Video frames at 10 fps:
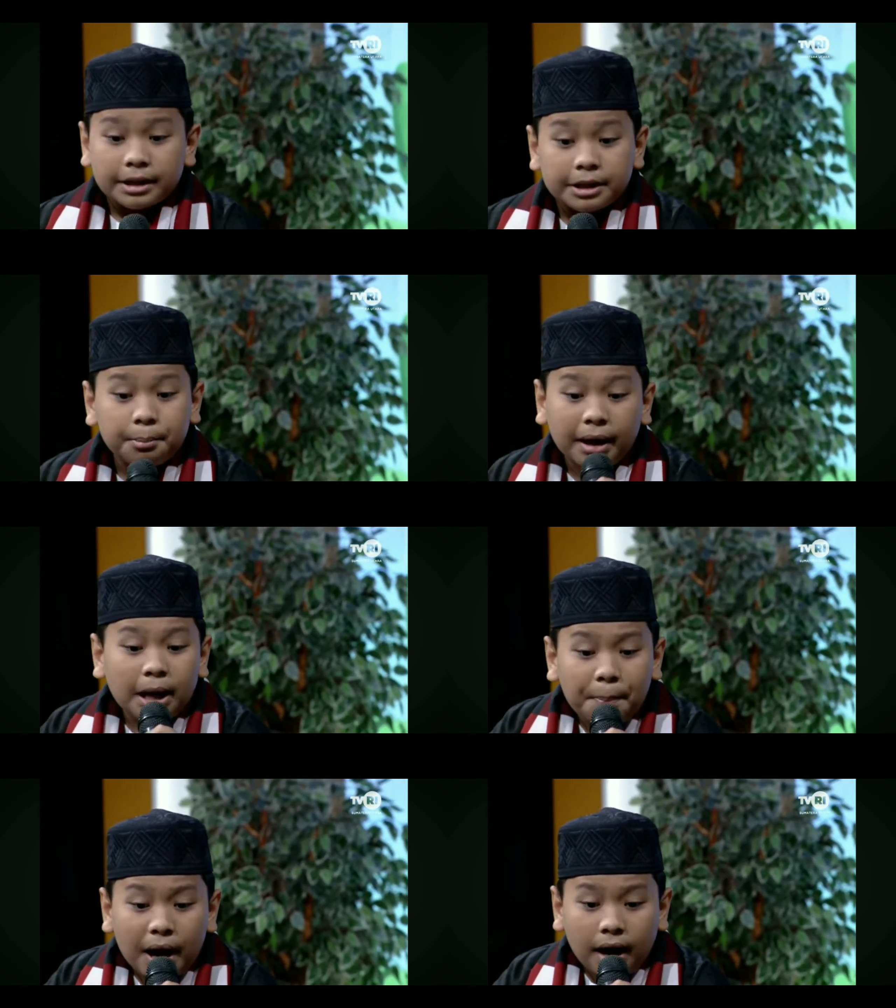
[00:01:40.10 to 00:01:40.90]
Di
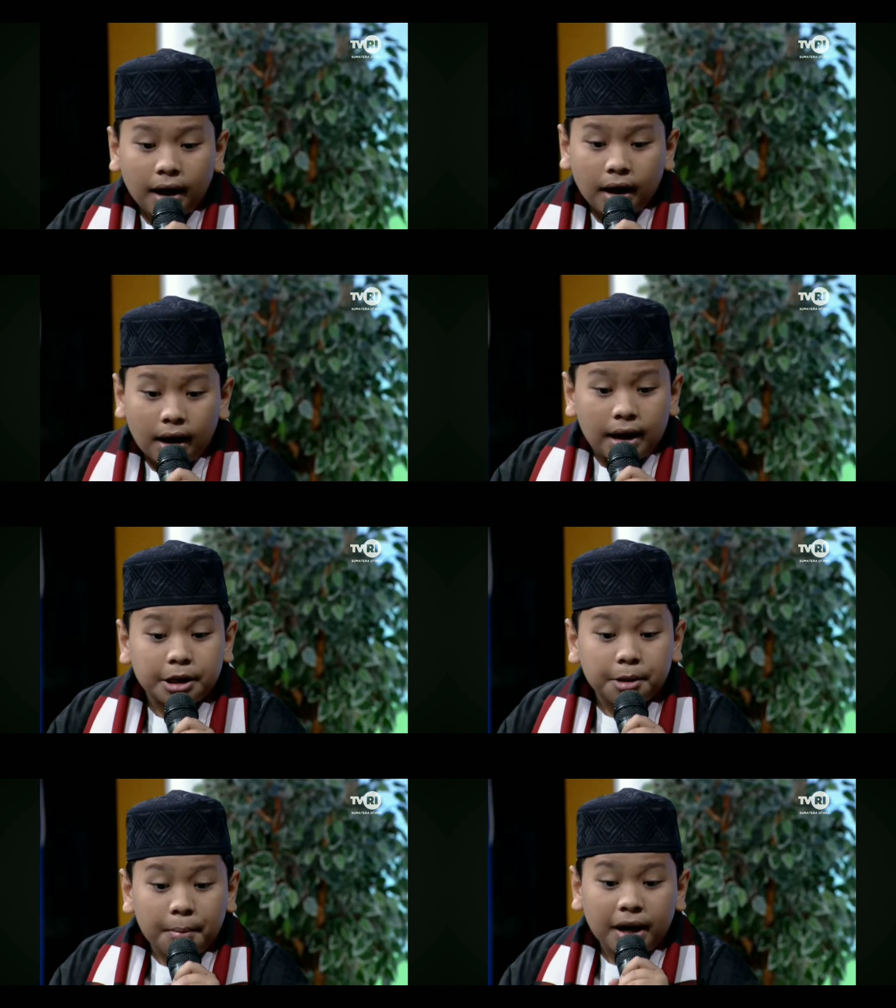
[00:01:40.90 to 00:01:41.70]
mana Pak?
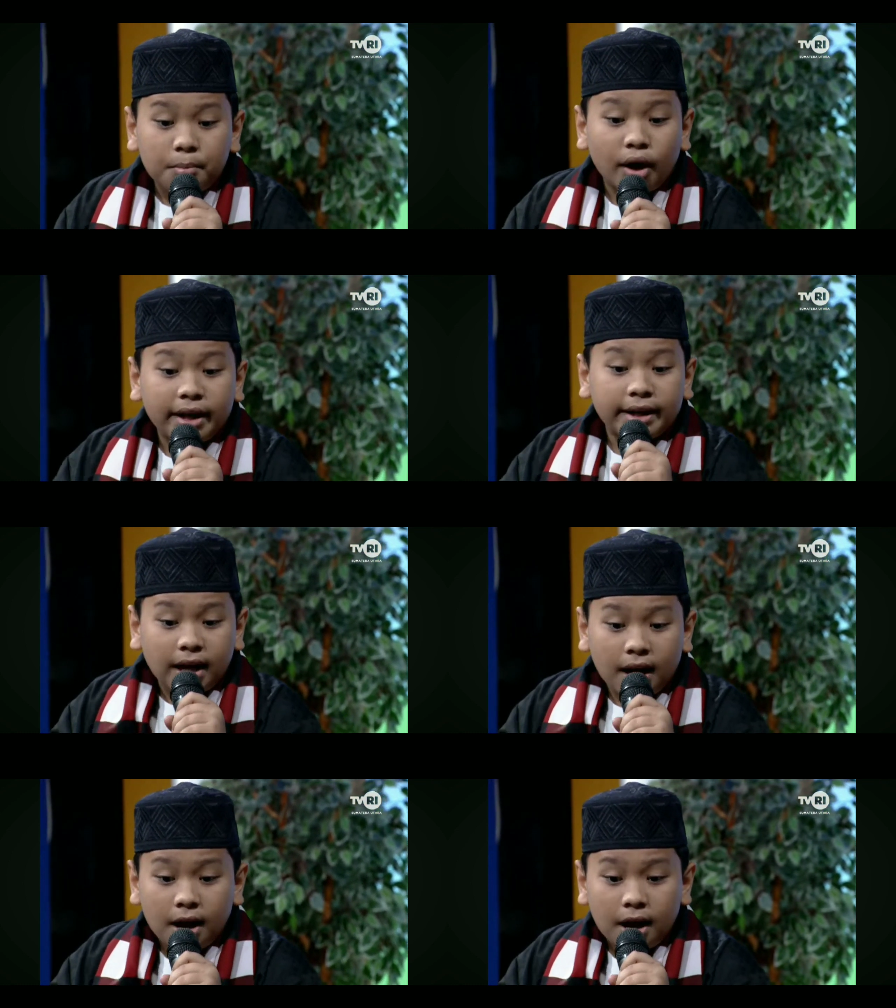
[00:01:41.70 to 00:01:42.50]
Di mana
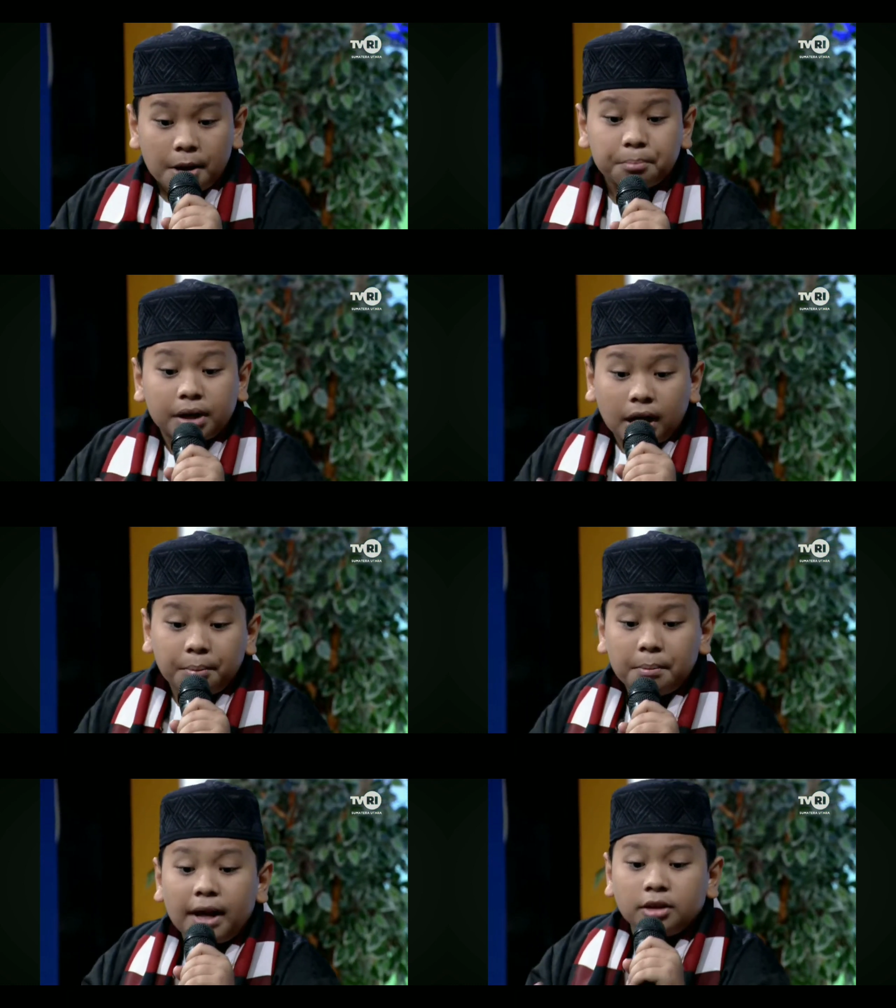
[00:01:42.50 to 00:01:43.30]
buayanya? Biar
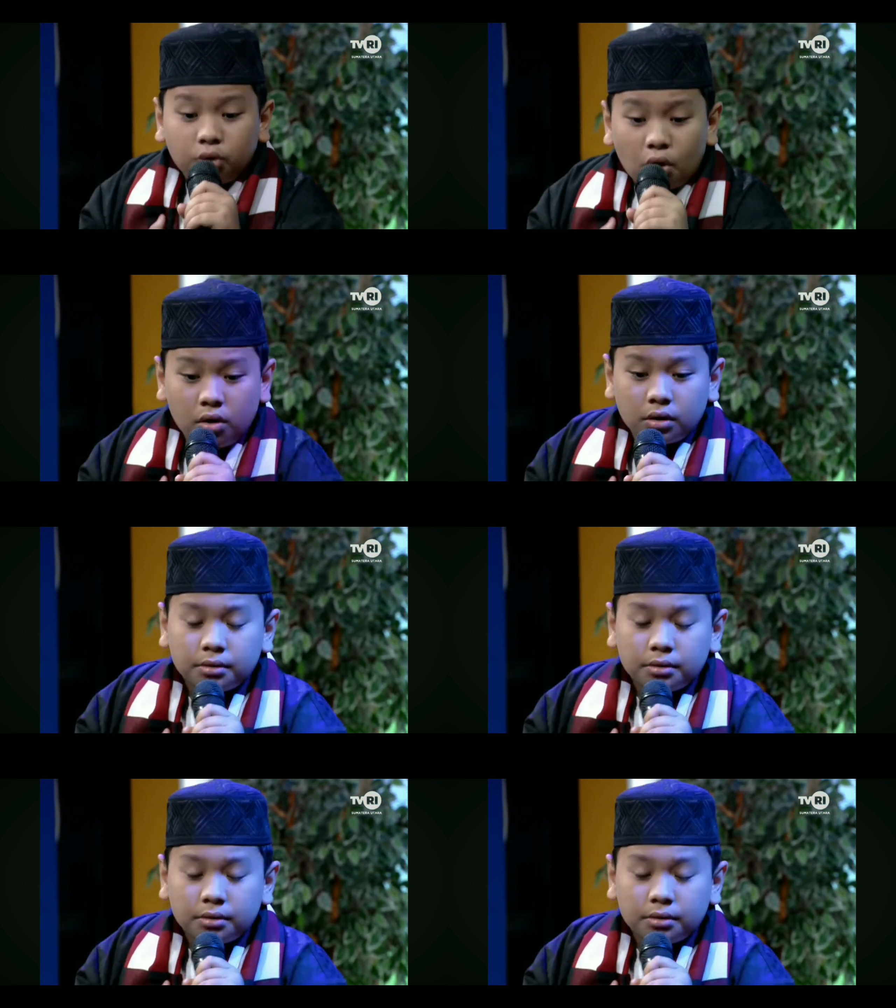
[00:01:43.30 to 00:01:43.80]
kami bantu.